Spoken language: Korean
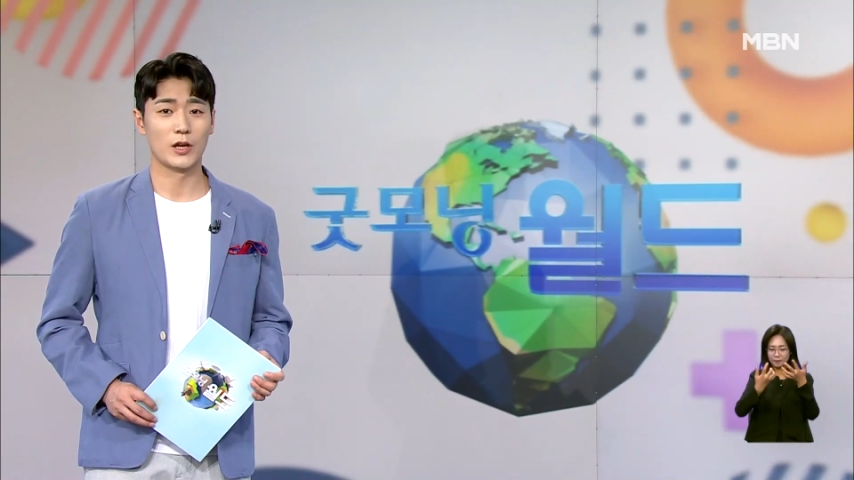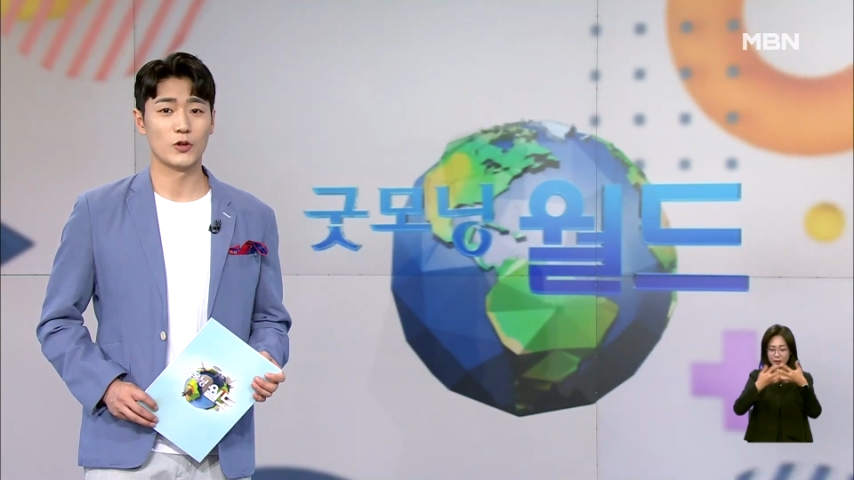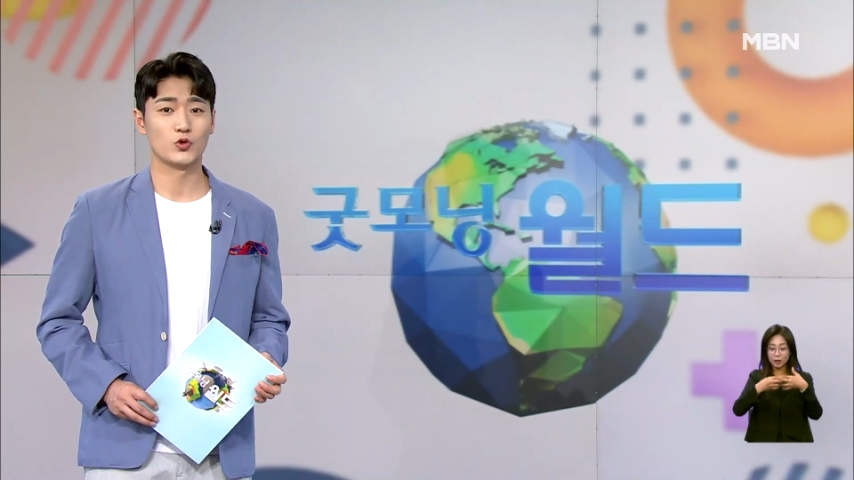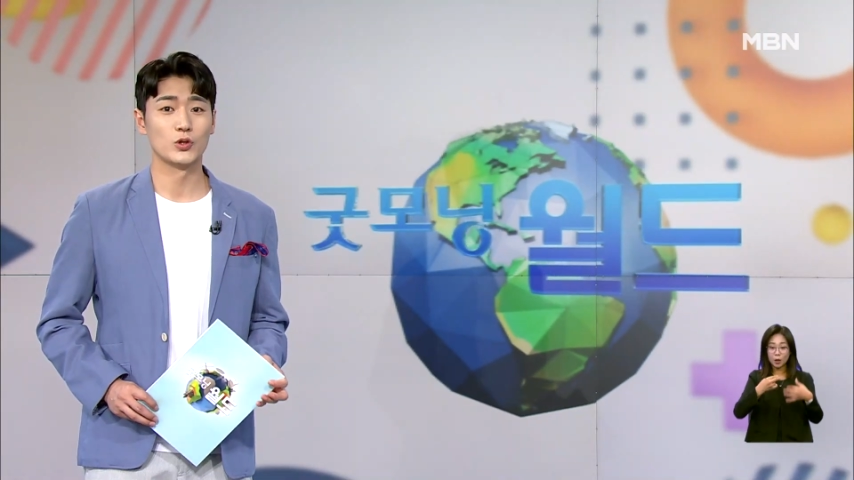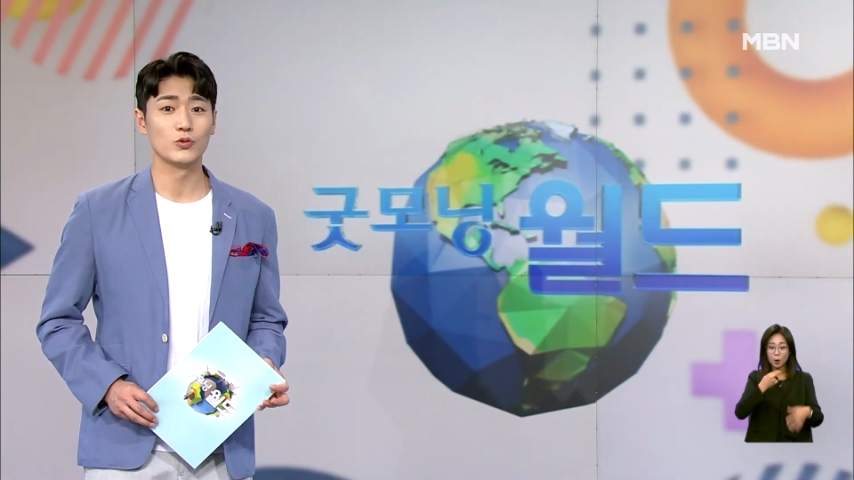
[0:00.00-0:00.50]

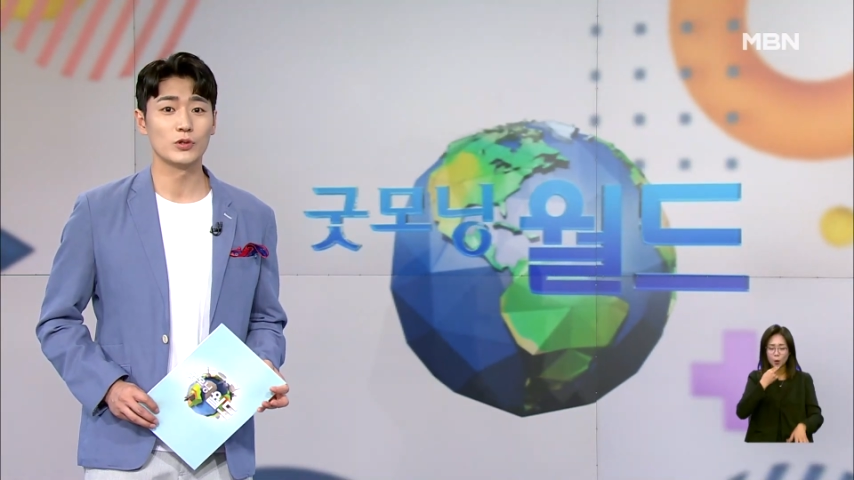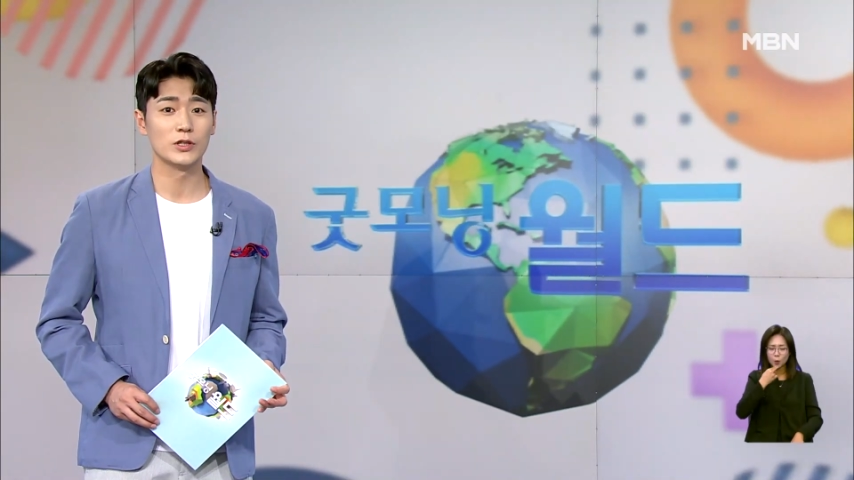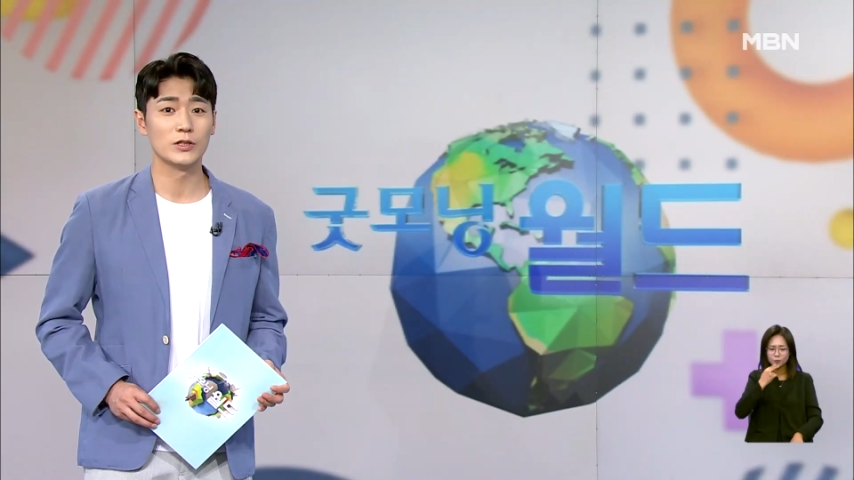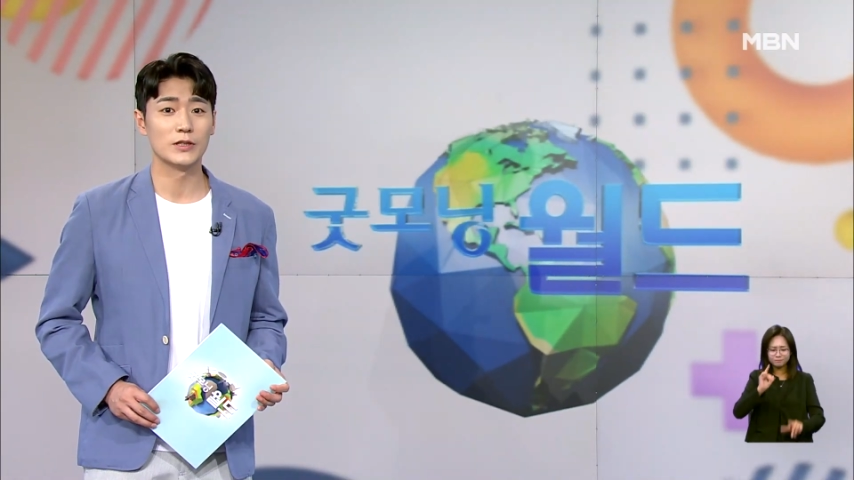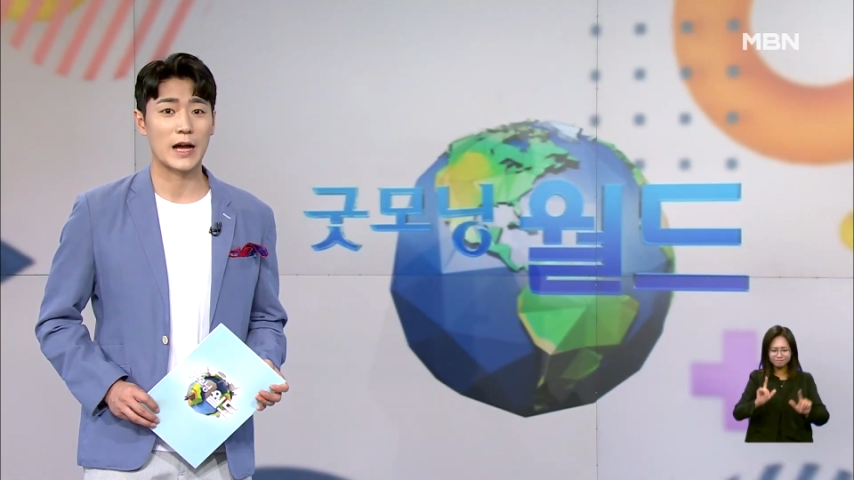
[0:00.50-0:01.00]
게 쉬운
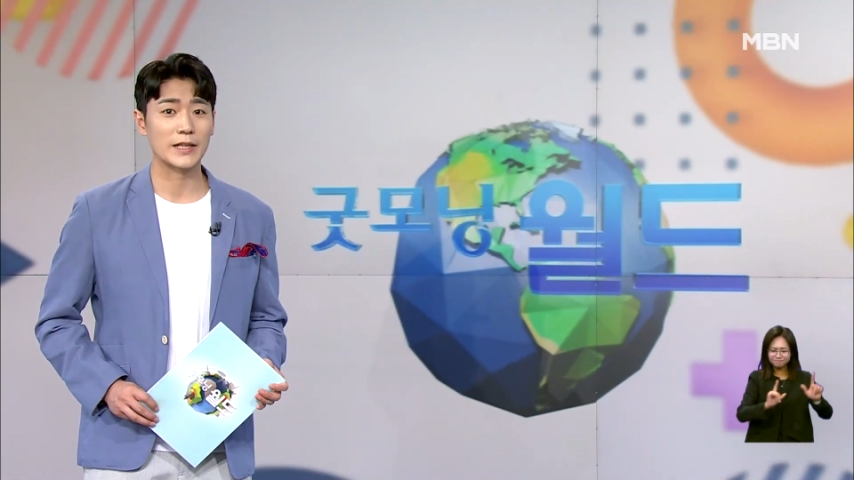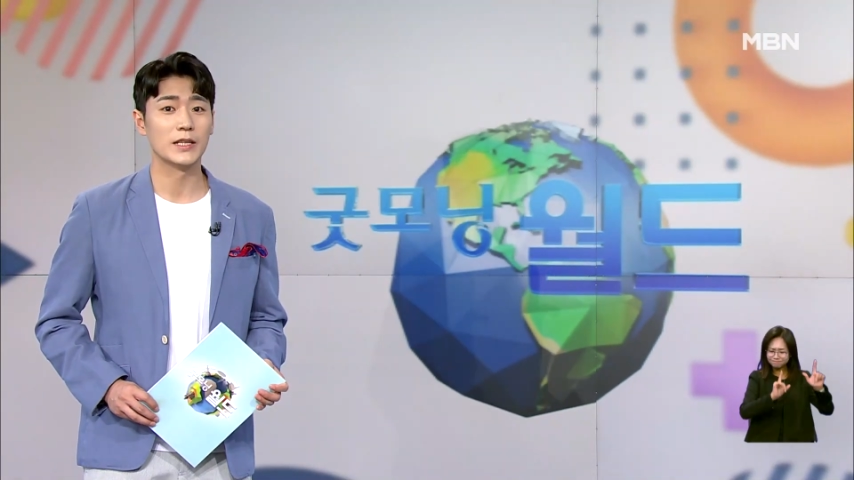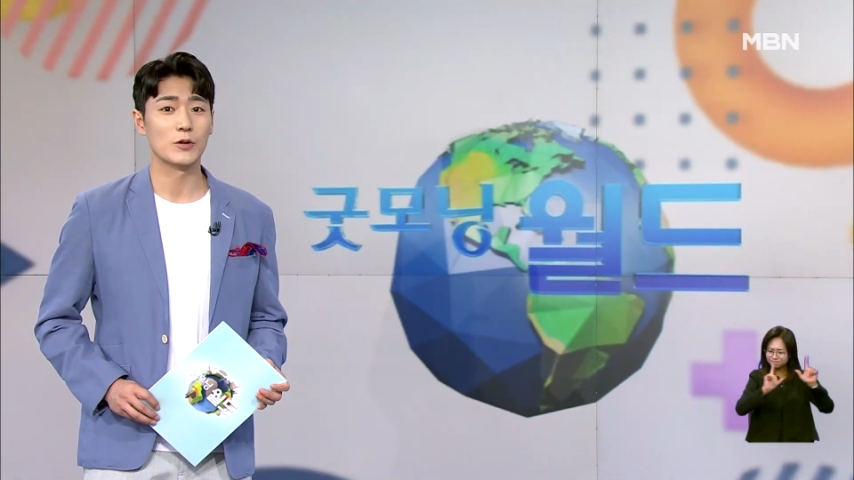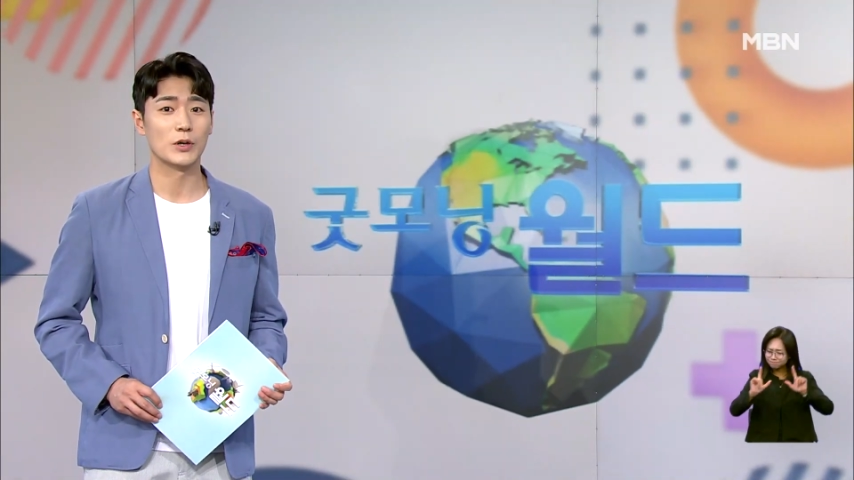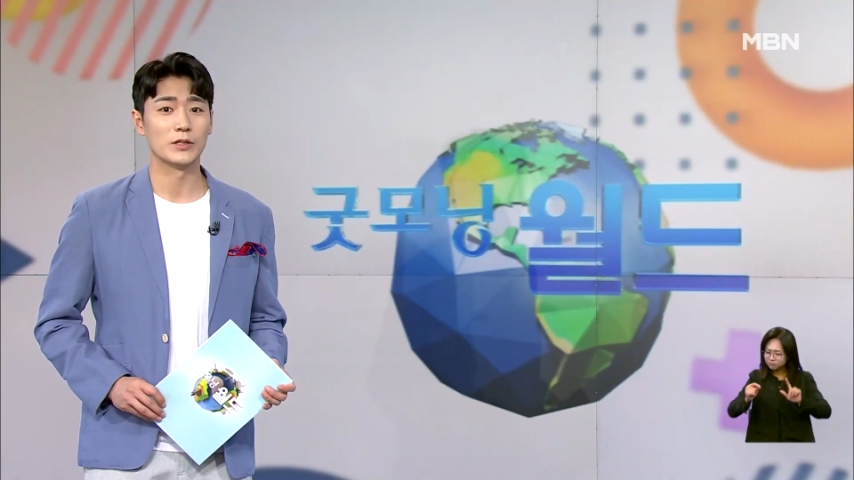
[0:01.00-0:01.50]
일은
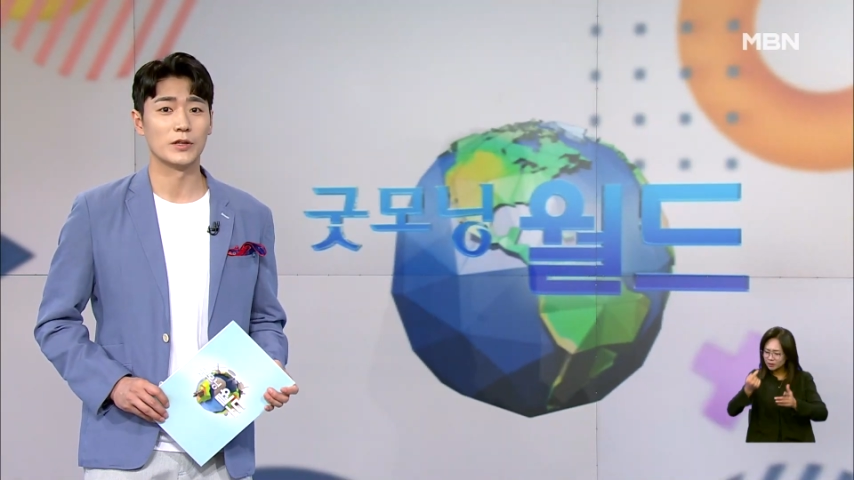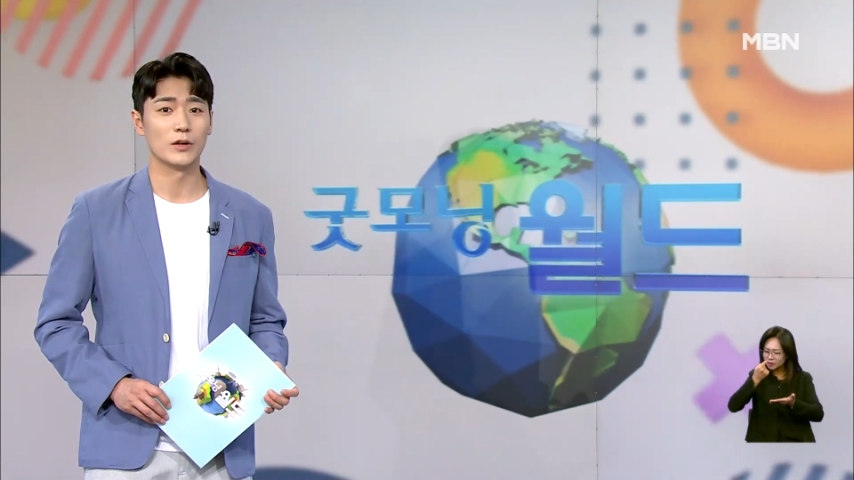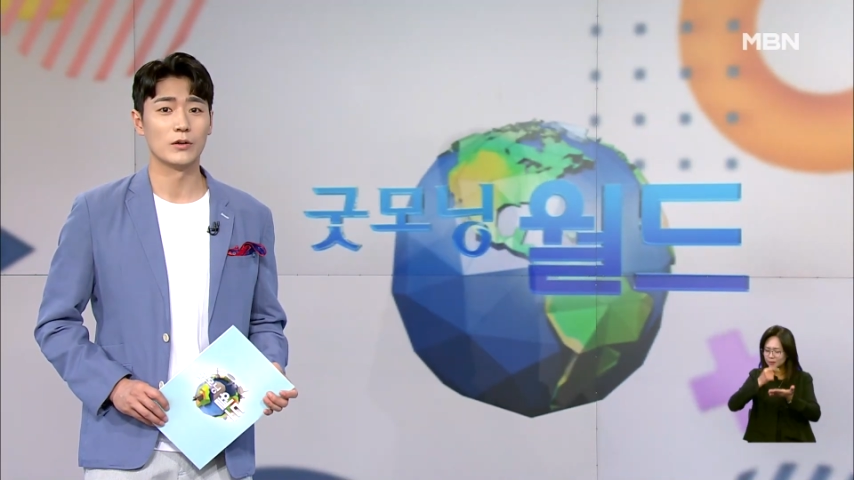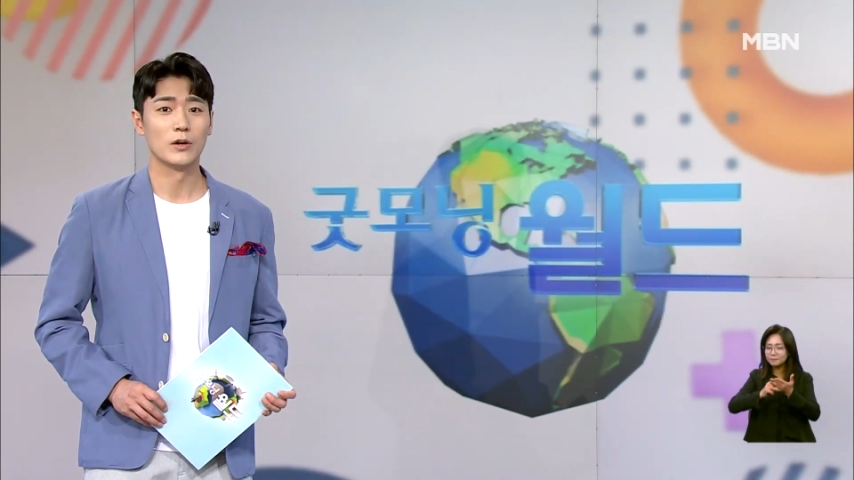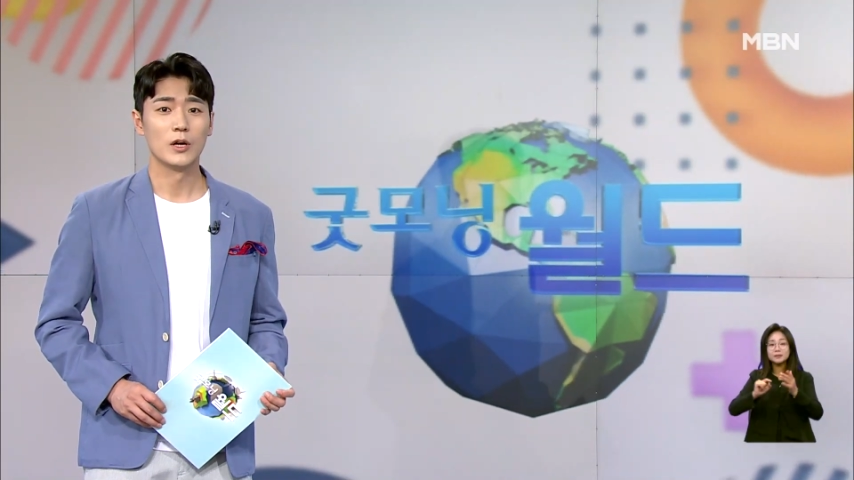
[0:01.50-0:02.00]
아니라고
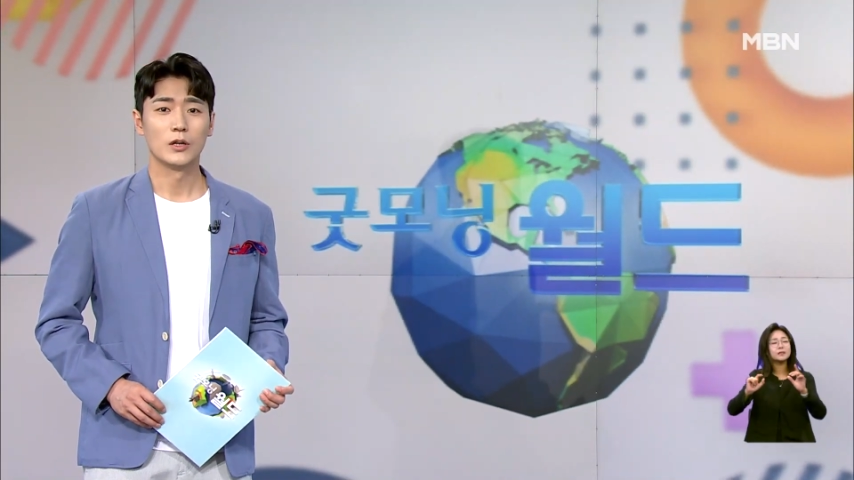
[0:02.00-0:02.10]
하는데요.